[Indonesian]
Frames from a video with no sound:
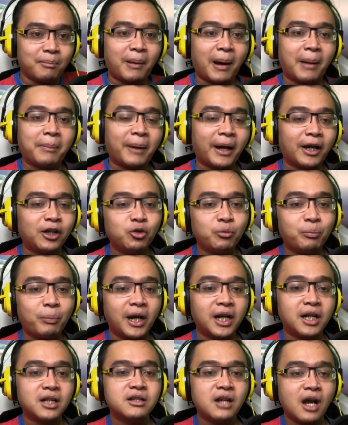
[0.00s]
Papa itu
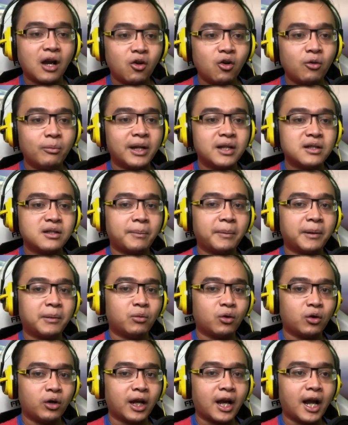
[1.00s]
paling jago main capit
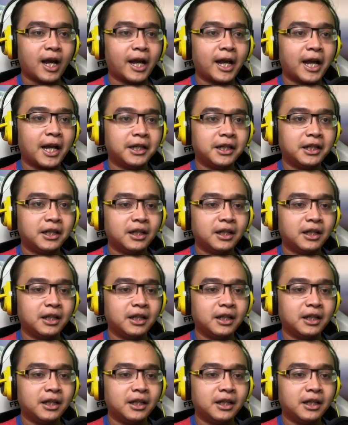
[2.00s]
boneka kayak